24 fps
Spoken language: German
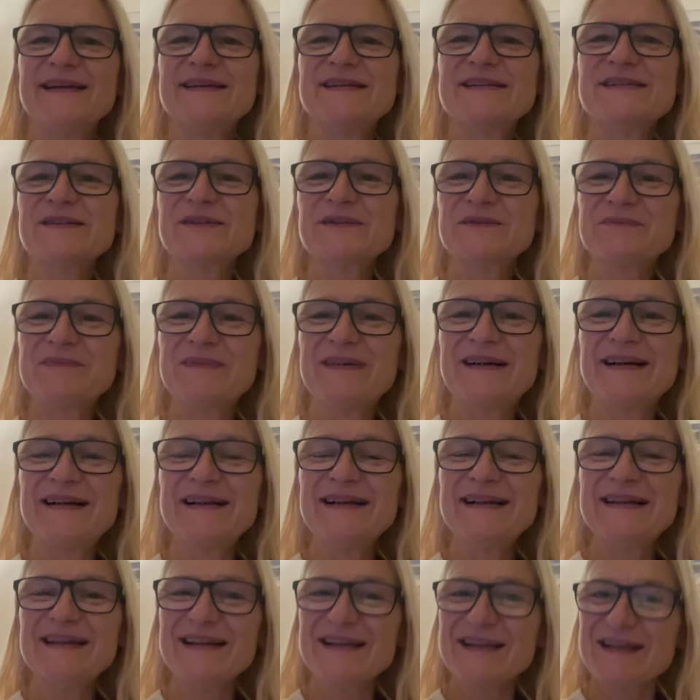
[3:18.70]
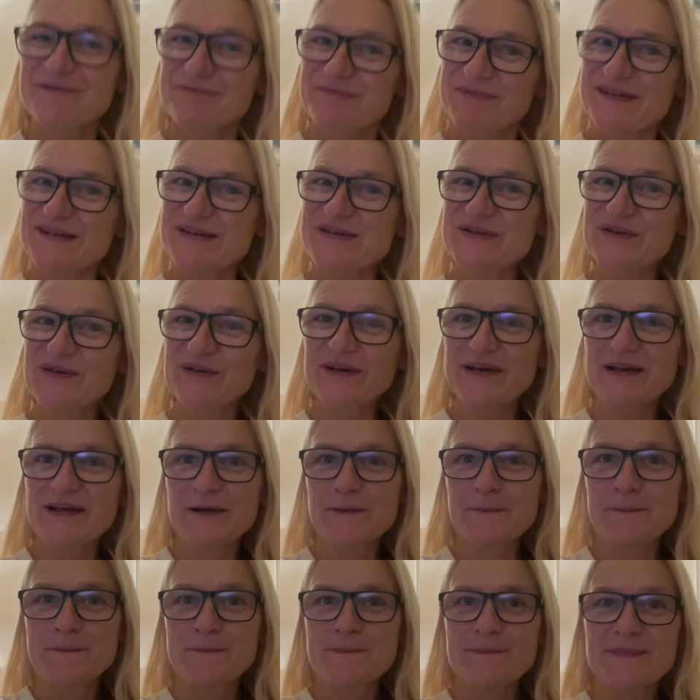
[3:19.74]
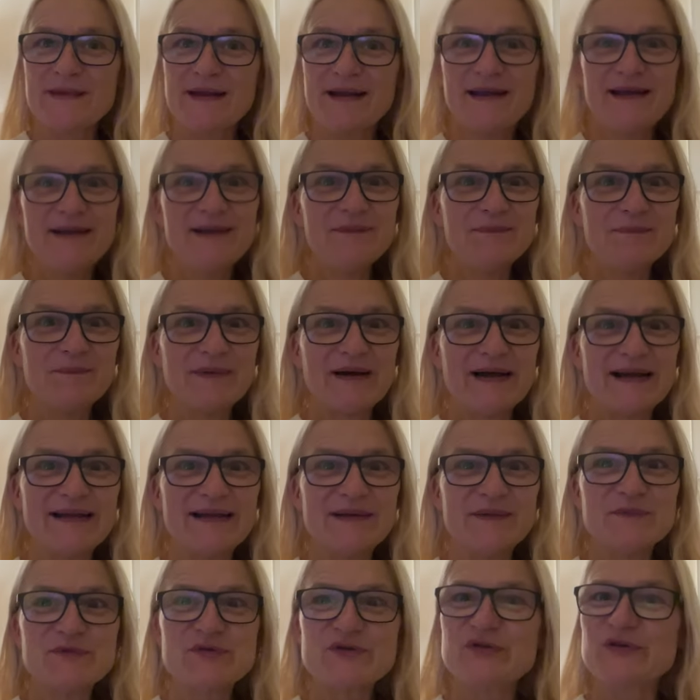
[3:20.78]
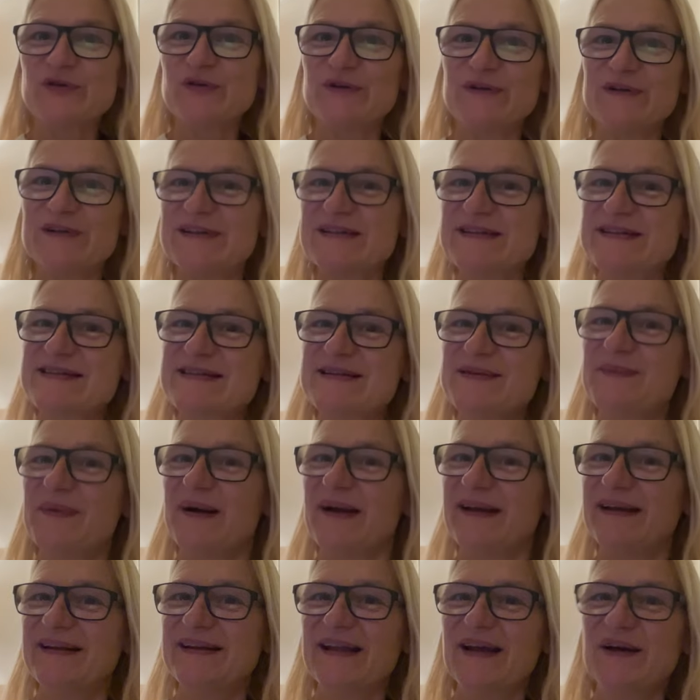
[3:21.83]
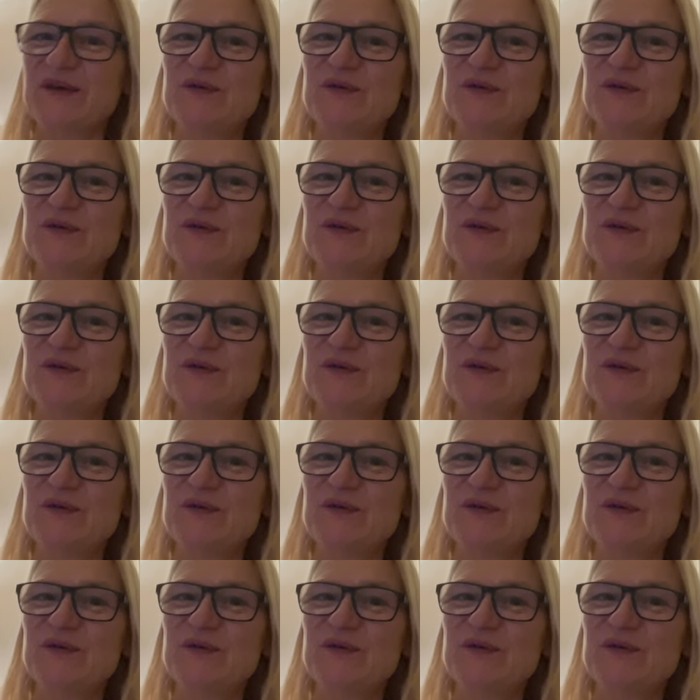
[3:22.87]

Schaut mal, ich bin zurück in meinem schönen Zimmer in der